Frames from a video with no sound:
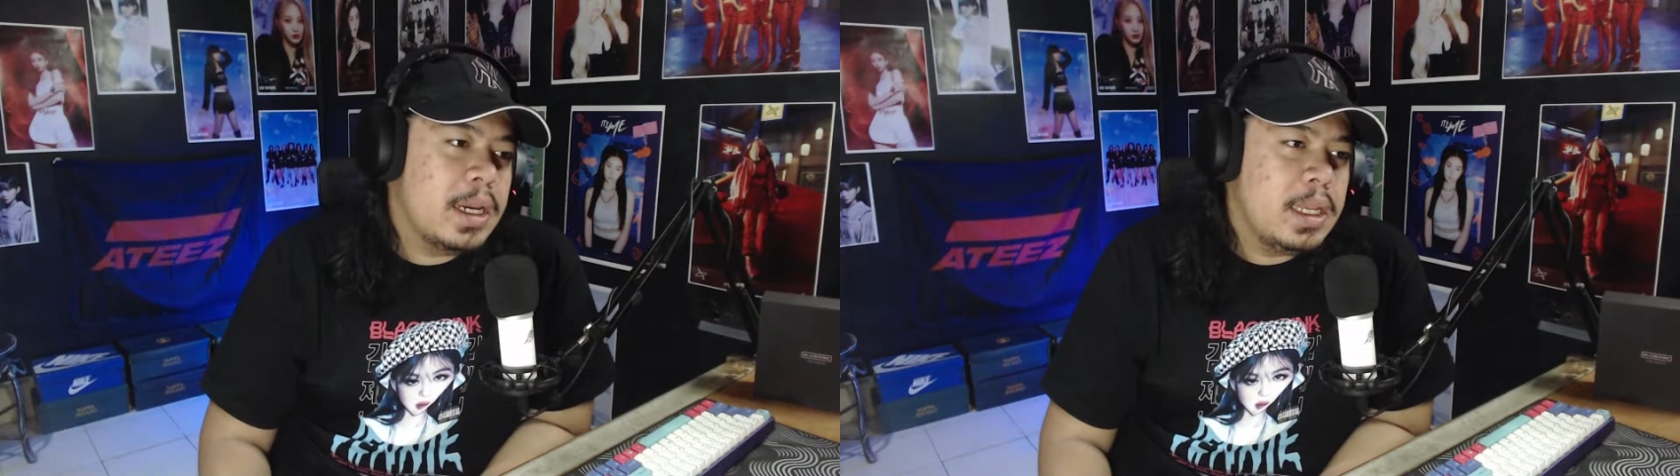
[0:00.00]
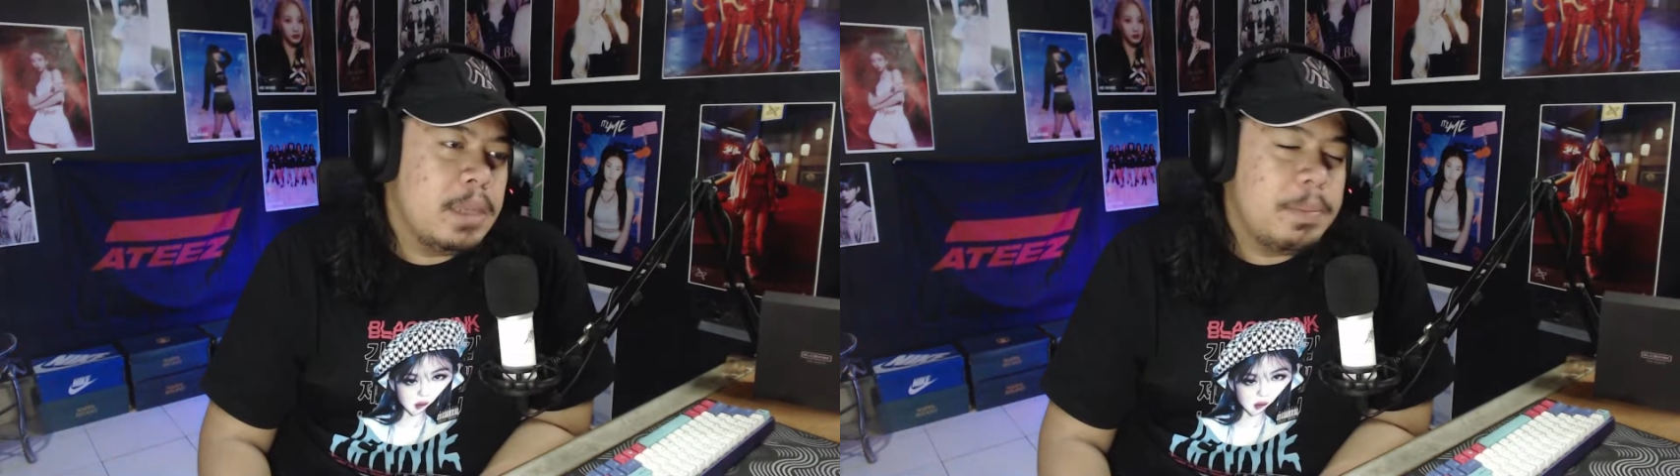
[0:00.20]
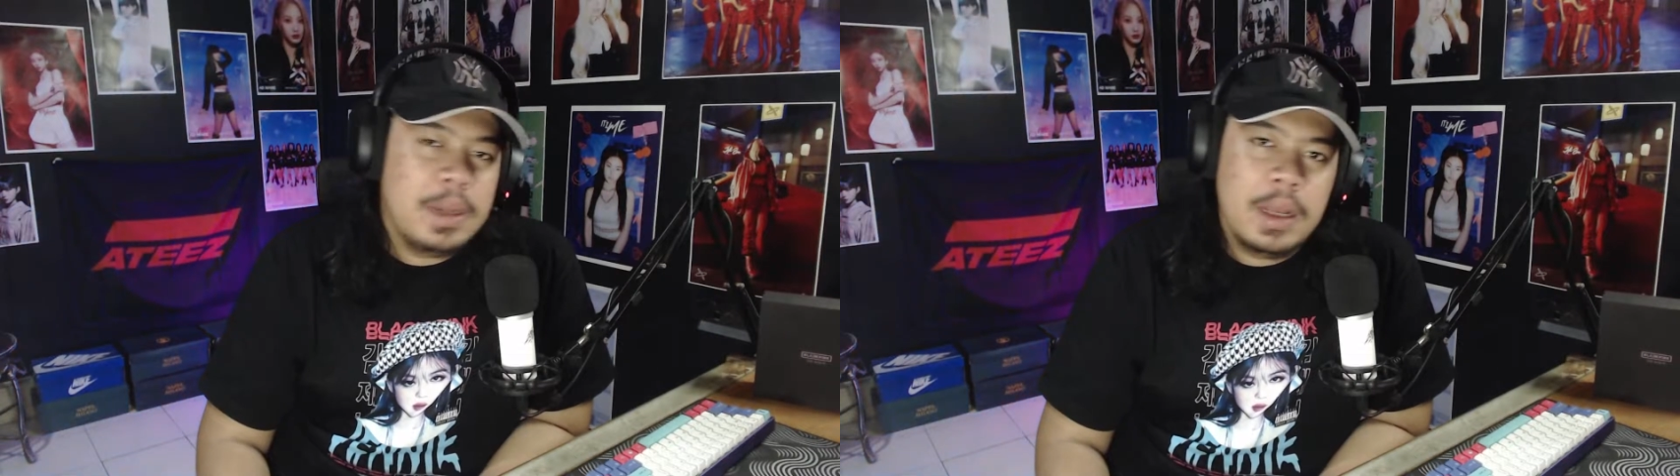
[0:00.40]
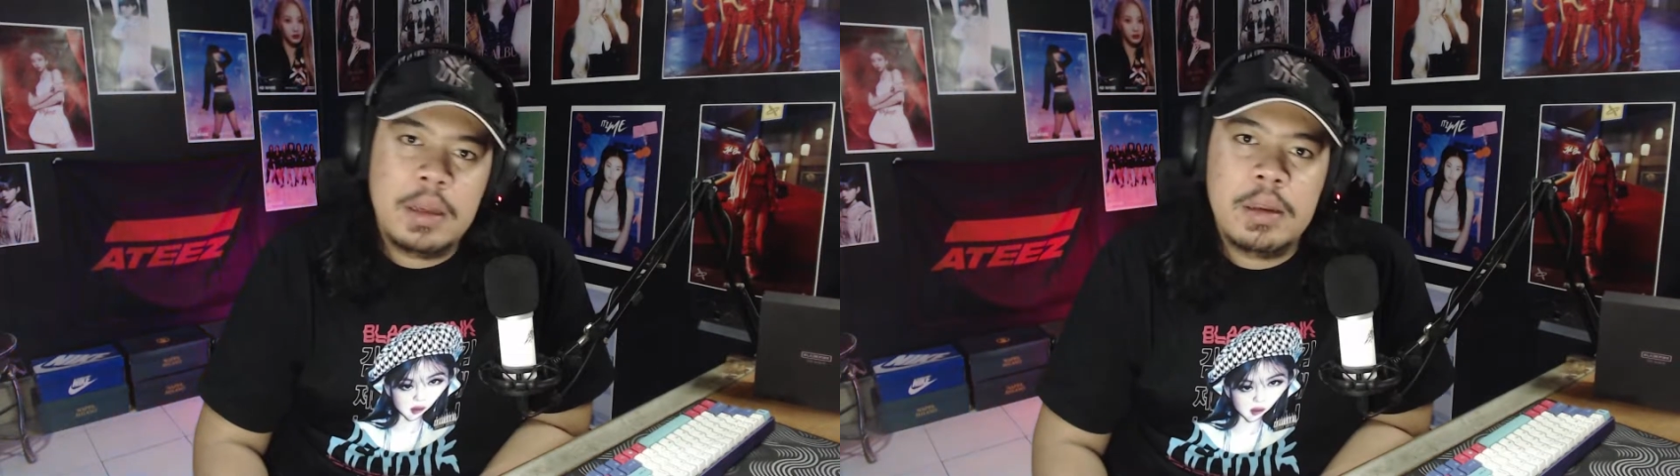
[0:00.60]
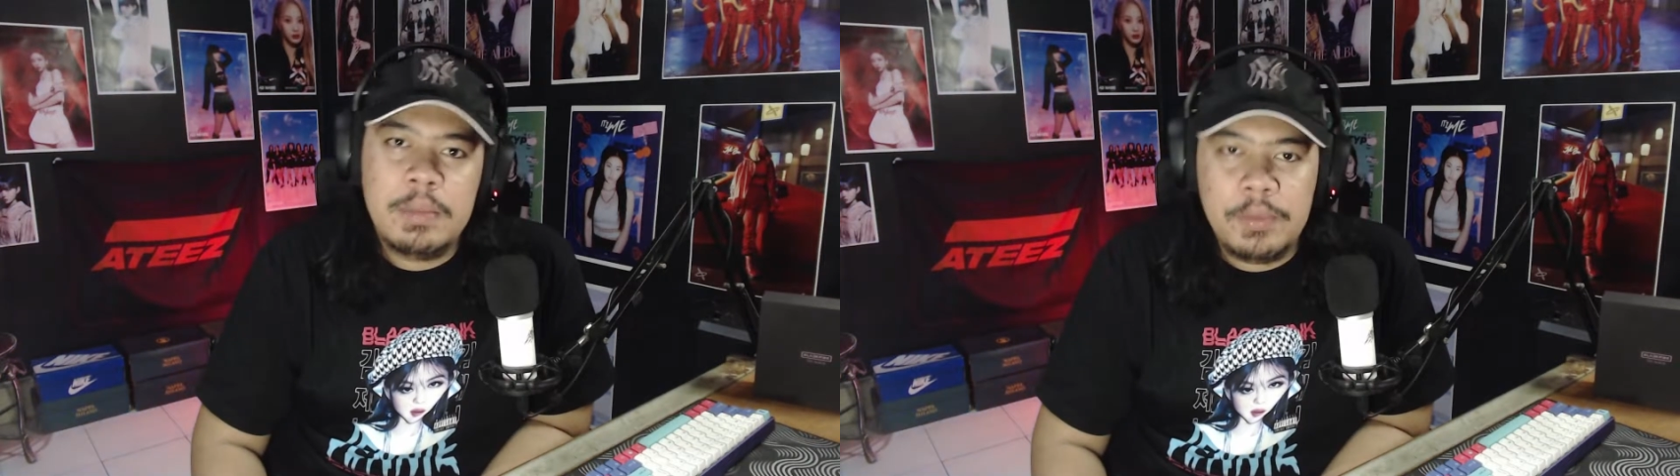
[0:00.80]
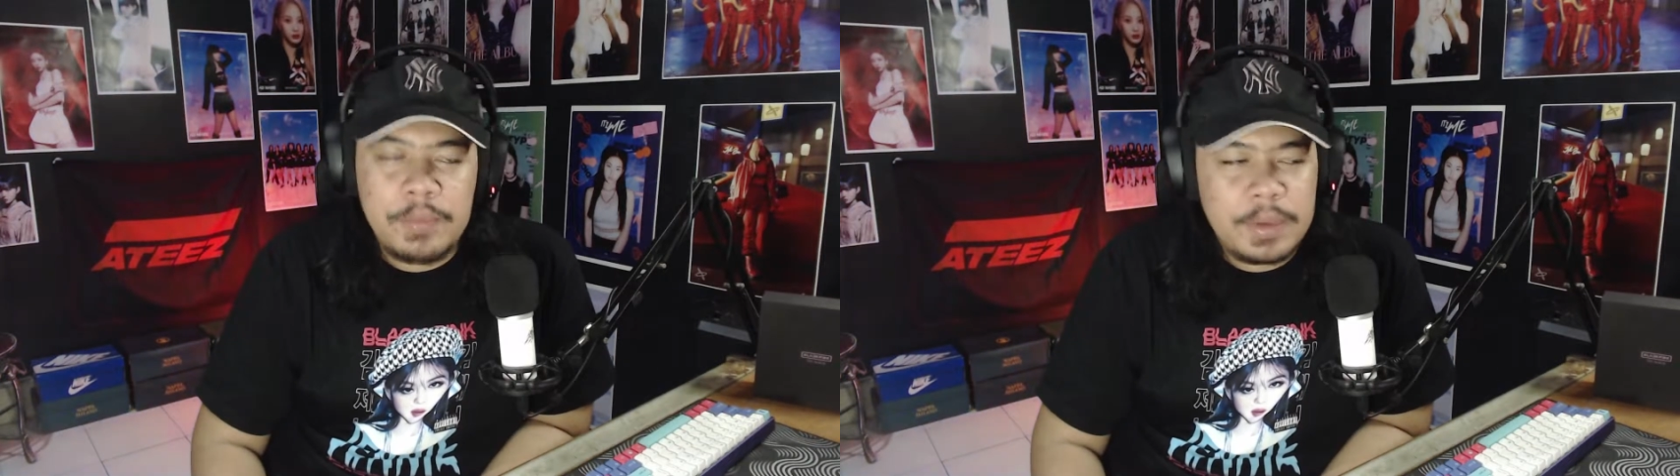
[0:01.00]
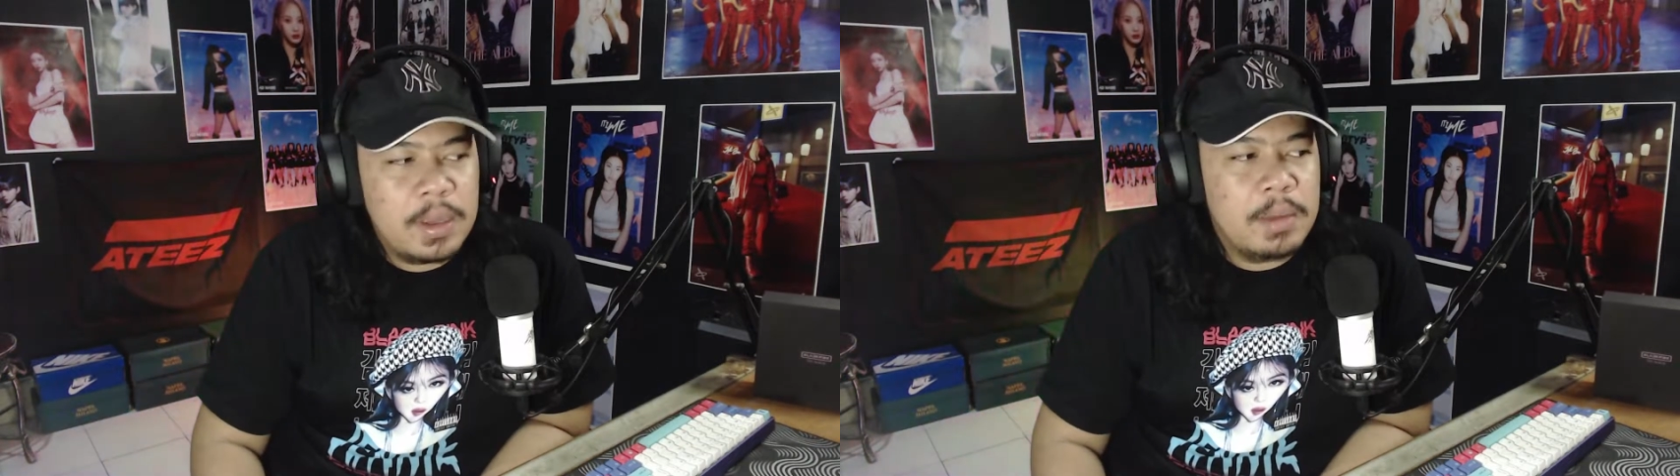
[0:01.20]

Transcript: di penjelasan sebelumnya ya